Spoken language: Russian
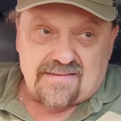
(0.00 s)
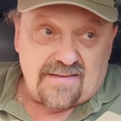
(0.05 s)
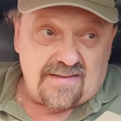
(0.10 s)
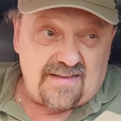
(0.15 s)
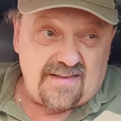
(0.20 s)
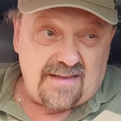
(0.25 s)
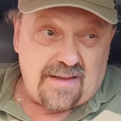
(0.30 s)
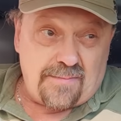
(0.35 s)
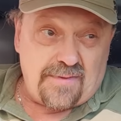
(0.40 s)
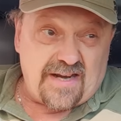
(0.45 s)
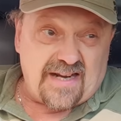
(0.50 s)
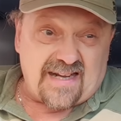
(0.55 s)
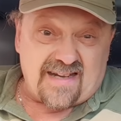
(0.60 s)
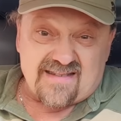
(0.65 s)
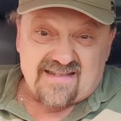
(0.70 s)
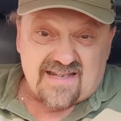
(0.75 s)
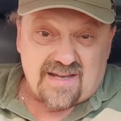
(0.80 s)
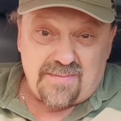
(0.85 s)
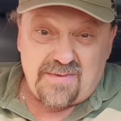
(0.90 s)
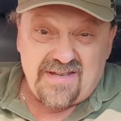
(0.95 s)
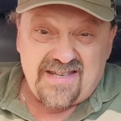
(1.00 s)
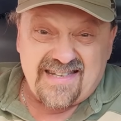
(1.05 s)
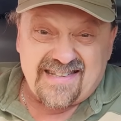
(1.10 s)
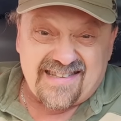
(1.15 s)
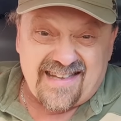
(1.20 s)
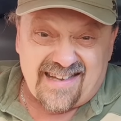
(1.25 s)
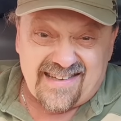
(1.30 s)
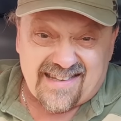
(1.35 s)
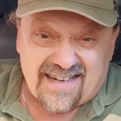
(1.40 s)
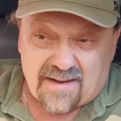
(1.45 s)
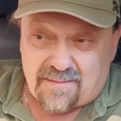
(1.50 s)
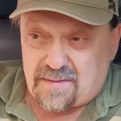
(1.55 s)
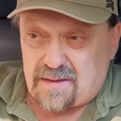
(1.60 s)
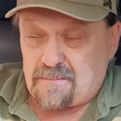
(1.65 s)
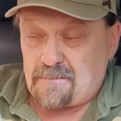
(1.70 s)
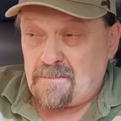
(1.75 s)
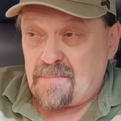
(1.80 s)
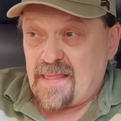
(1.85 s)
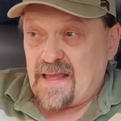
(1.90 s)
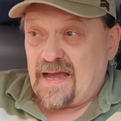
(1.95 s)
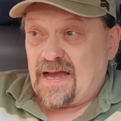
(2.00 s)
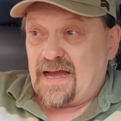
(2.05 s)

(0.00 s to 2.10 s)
с латиноамериканскими диктаторами